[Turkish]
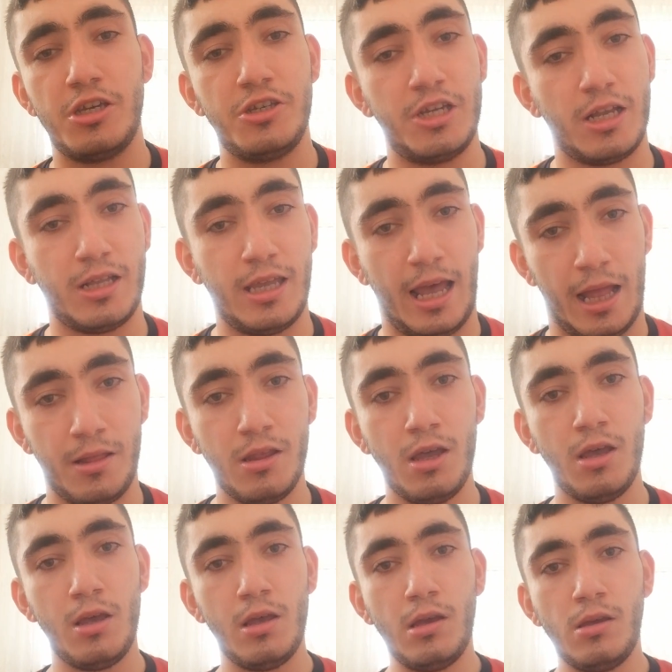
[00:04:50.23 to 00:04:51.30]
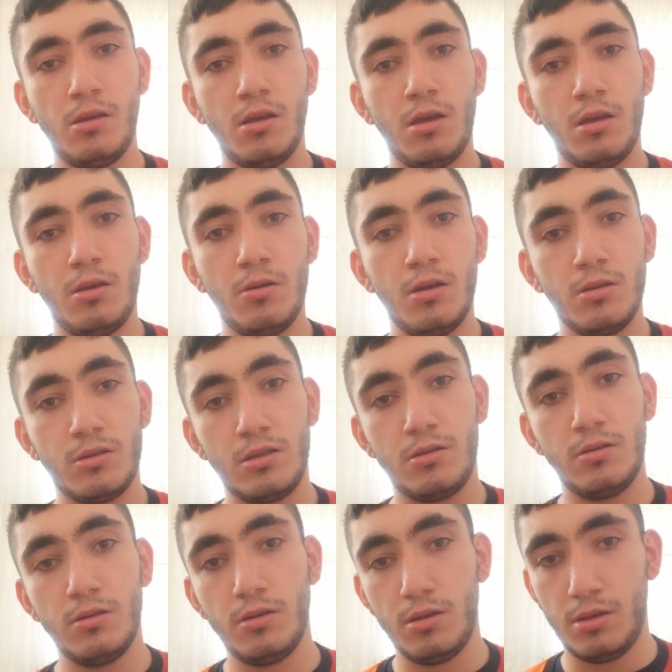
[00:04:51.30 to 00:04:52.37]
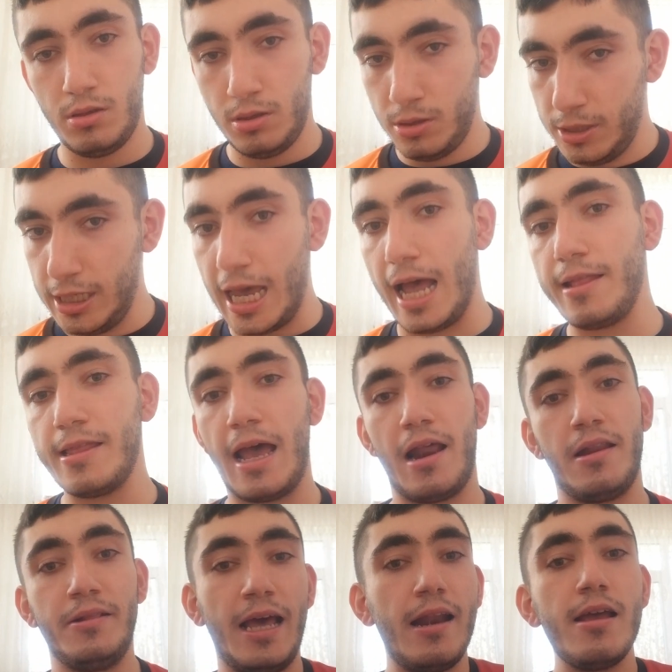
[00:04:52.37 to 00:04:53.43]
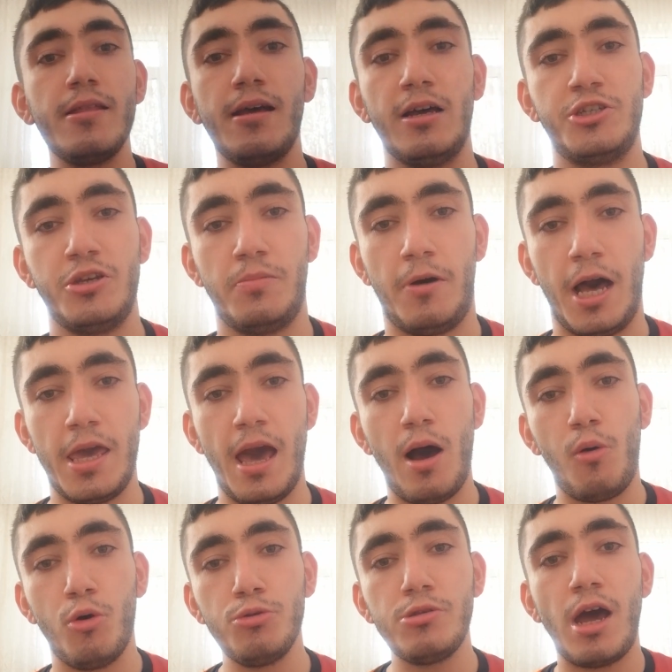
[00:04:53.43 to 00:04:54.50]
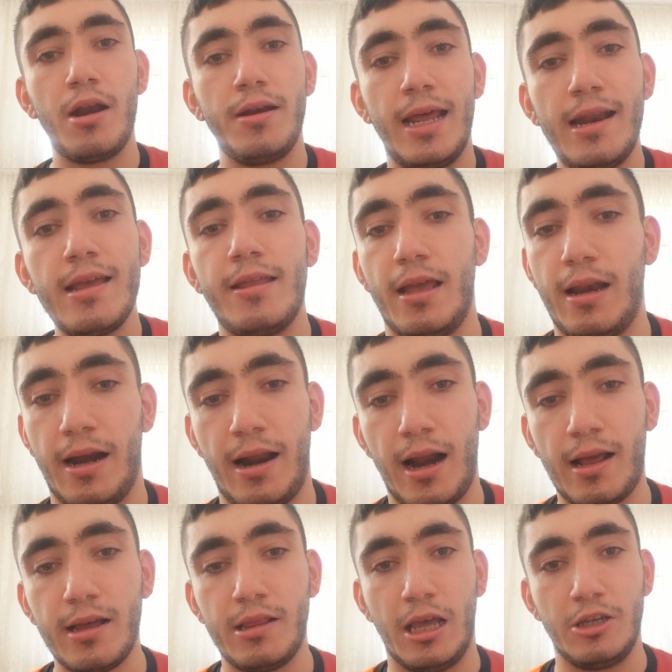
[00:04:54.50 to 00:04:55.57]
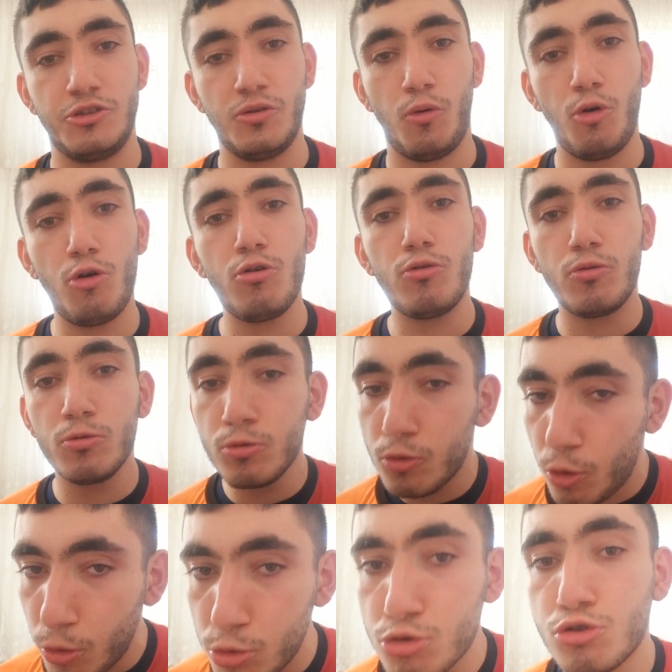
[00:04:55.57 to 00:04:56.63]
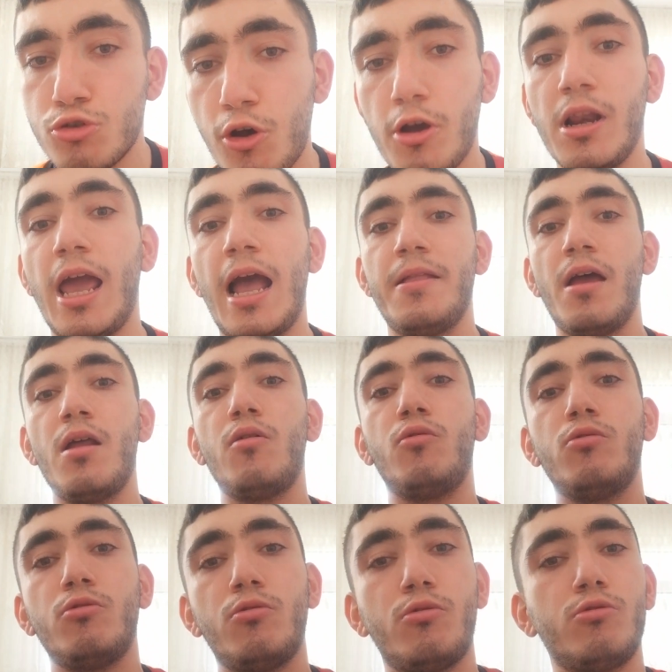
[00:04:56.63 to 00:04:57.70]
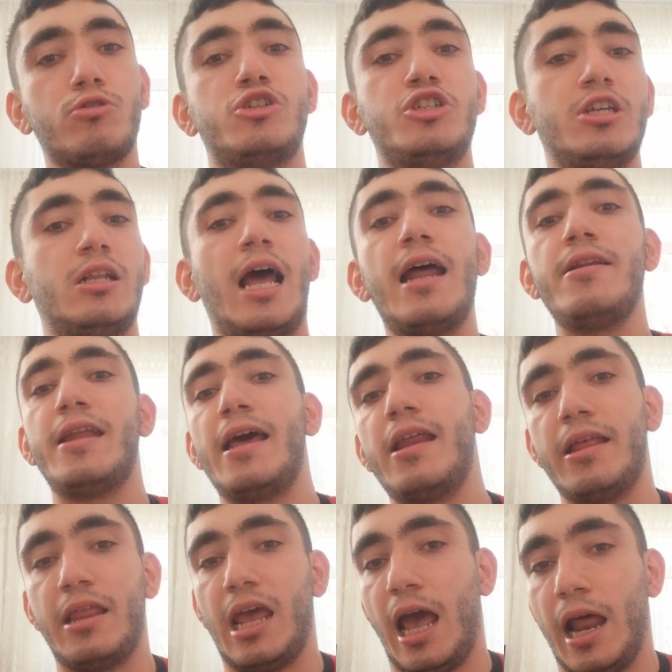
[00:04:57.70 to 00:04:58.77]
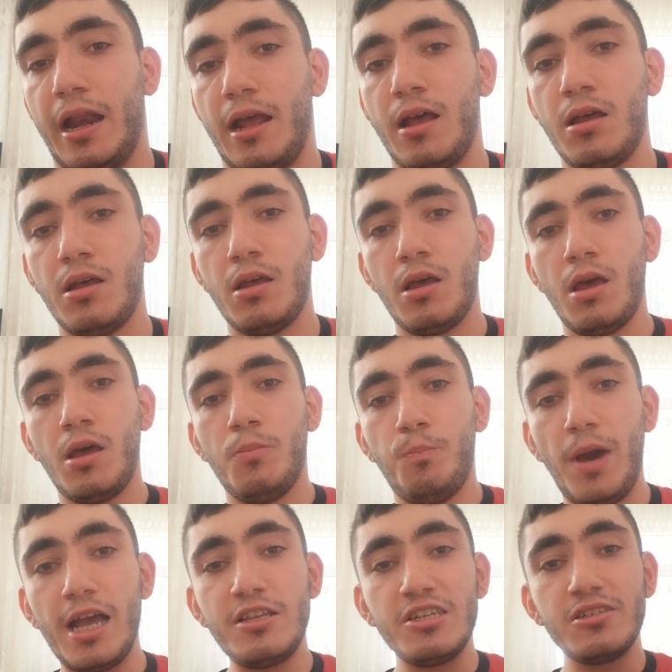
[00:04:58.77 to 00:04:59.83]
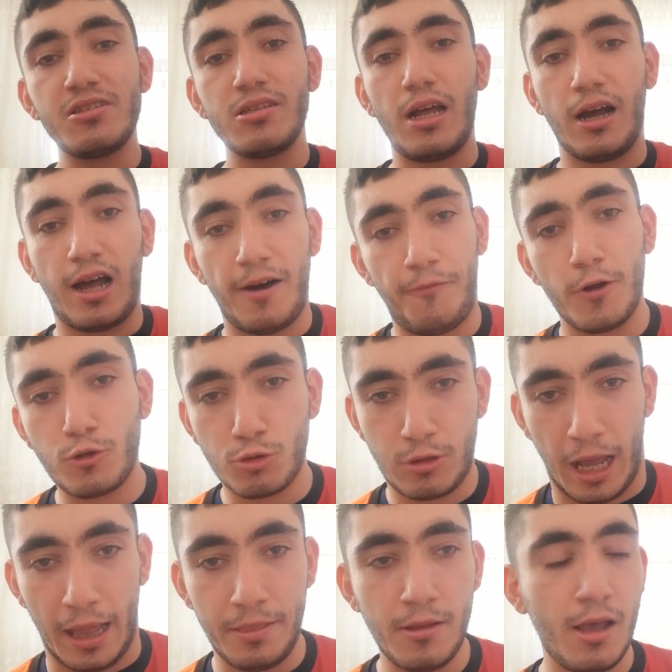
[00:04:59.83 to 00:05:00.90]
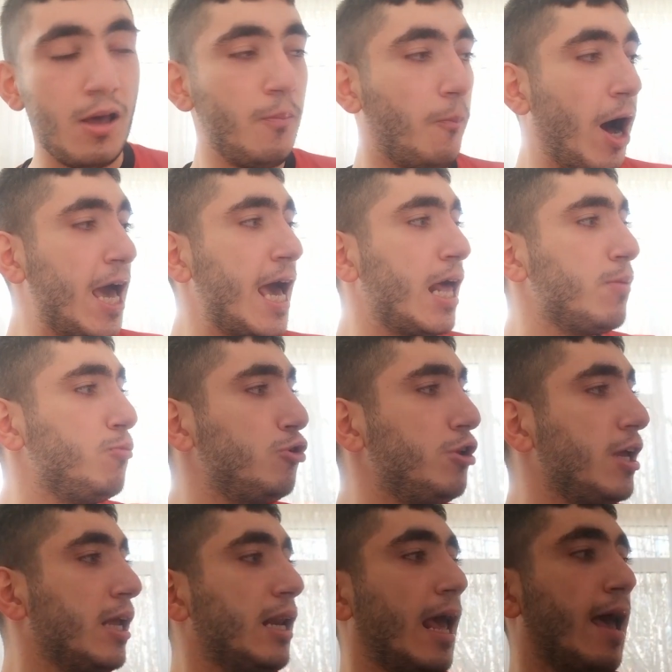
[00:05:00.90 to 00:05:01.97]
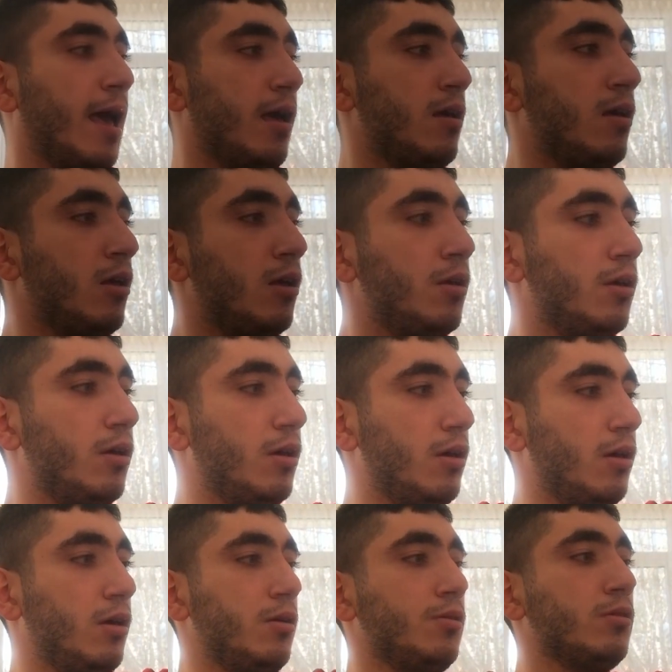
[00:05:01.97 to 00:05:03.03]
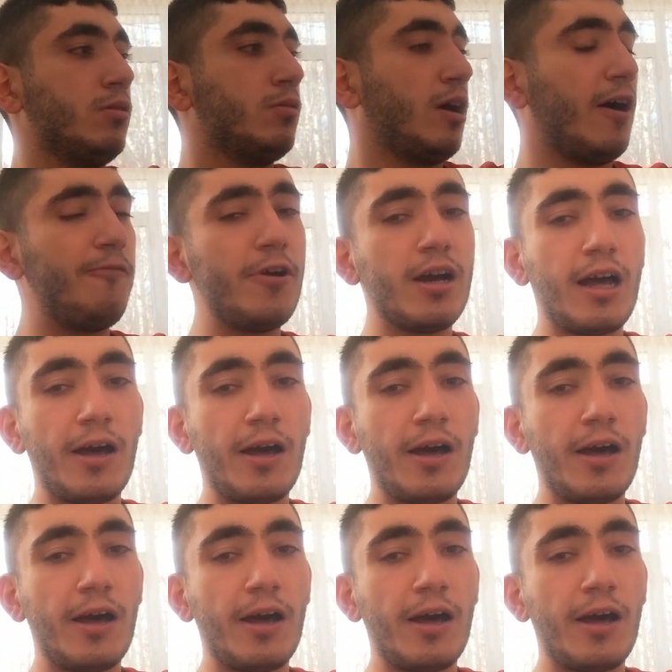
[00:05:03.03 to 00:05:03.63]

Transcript: yiyecek diyen e, diyenler nerede acaba ya? Onlar neredeler arkadaş? O onu söyleyenler o, o kişiler nerede yani? Manchester'a kafa tutan, Bayern Münih'le e, kafa